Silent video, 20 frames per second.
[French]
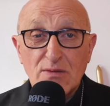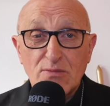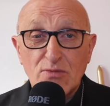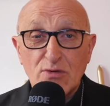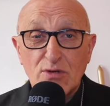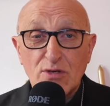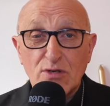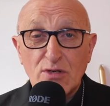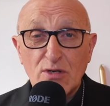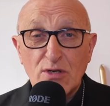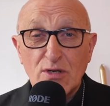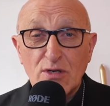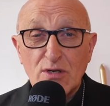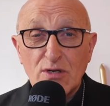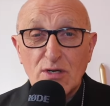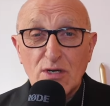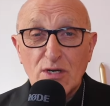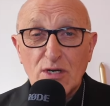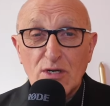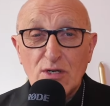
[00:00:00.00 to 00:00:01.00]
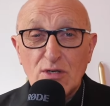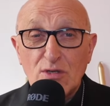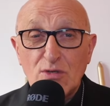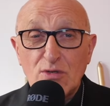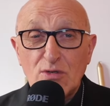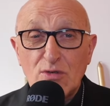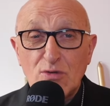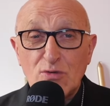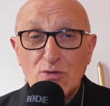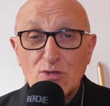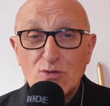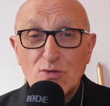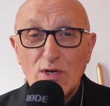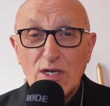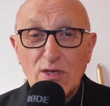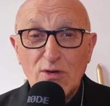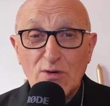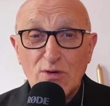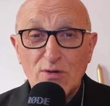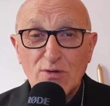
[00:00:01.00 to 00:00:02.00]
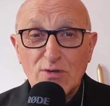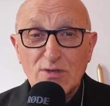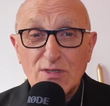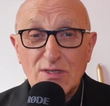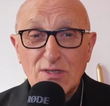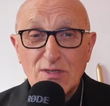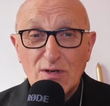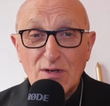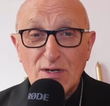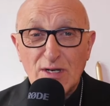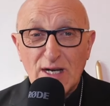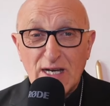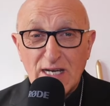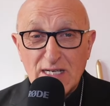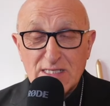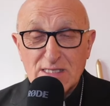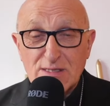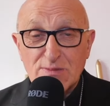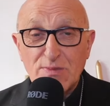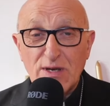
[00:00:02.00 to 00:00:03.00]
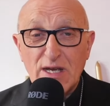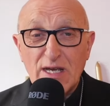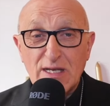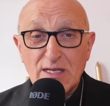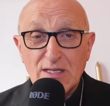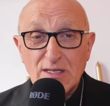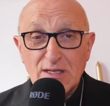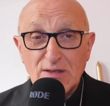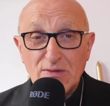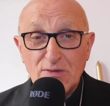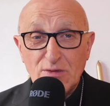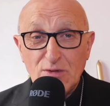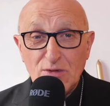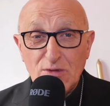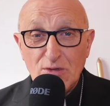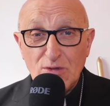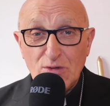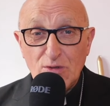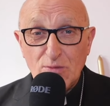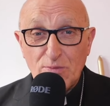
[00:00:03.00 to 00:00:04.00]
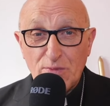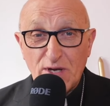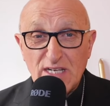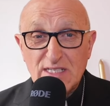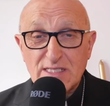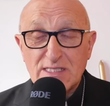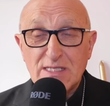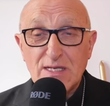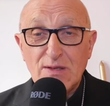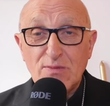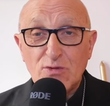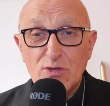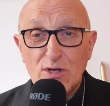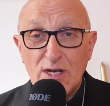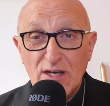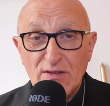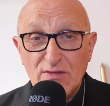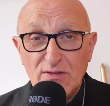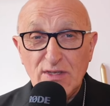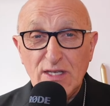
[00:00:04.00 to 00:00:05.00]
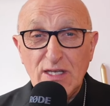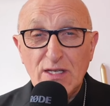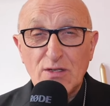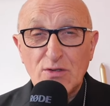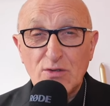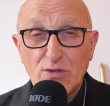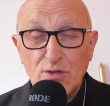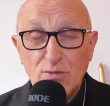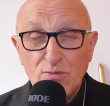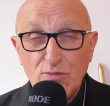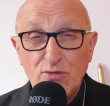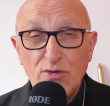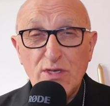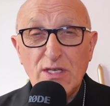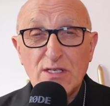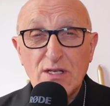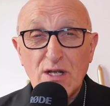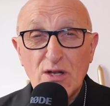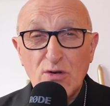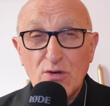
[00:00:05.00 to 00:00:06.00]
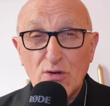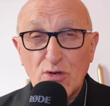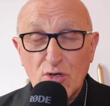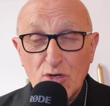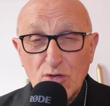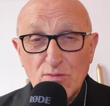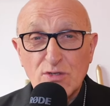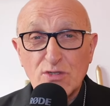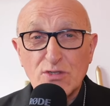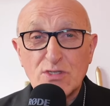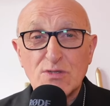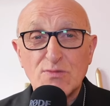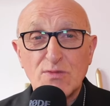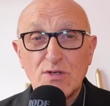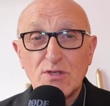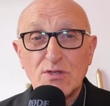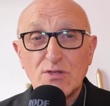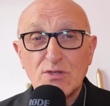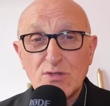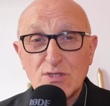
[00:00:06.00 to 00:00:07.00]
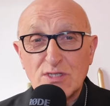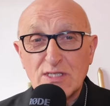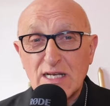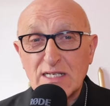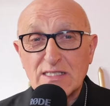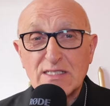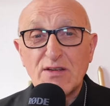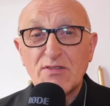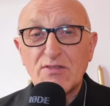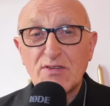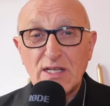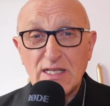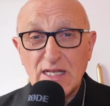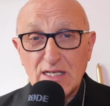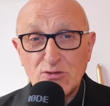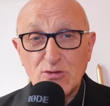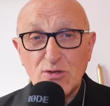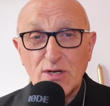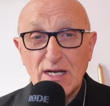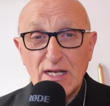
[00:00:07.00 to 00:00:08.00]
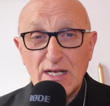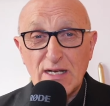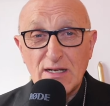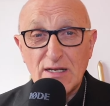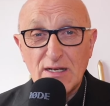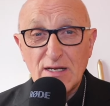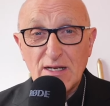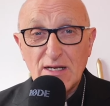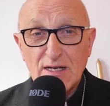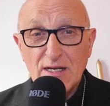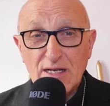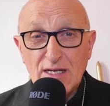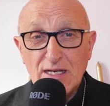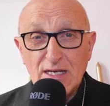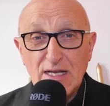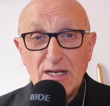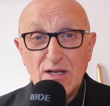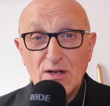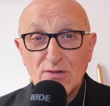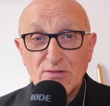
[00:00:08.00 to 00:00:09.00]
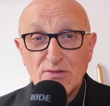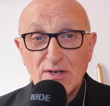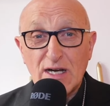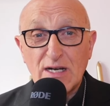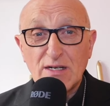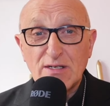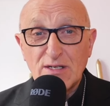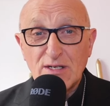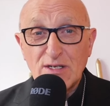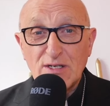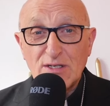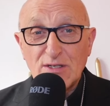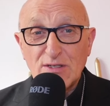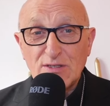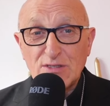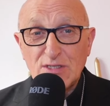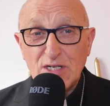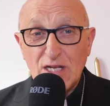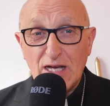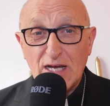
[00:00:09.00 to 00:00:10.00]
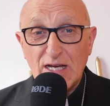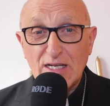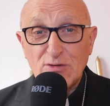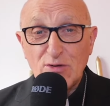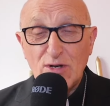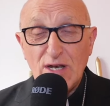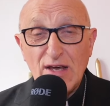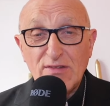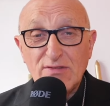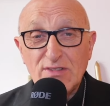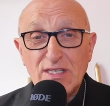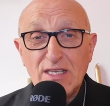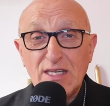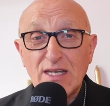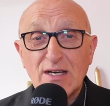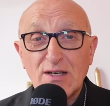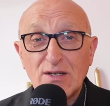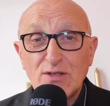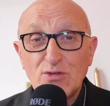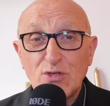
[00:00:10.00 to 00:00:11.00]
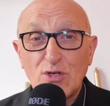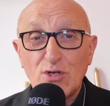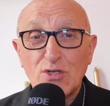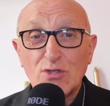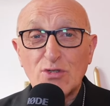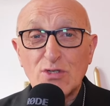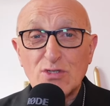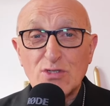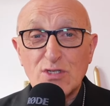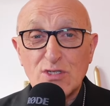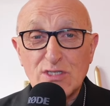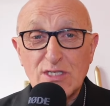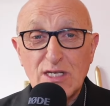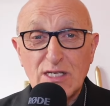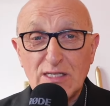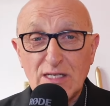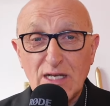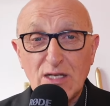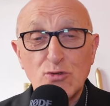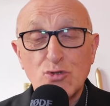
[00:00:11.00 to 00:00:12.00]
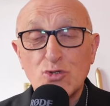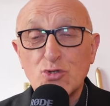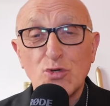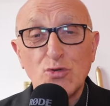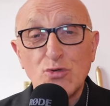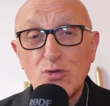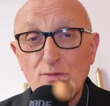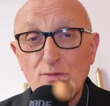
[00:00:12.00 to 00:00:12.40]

pour que nous soyons dans le respect du principe de la vie, depuis le commencement jusqu'à sa fin naturelle. Il en va, je dirais, de l'avenir de notre société, de son